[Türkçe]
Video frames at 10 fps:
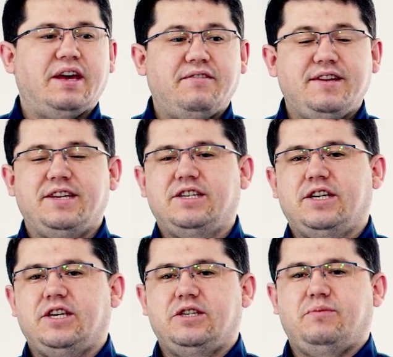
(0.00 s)
Evin
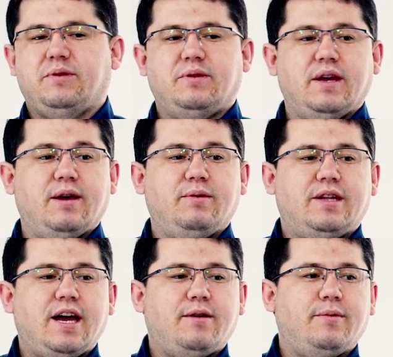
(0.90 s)
işi hiç bit e,
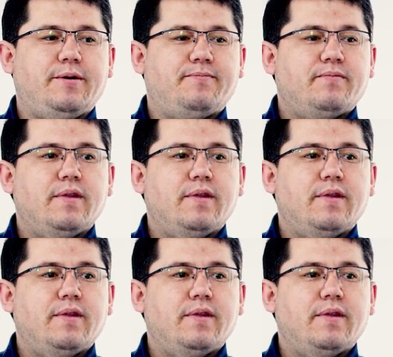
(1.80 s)
biter mi?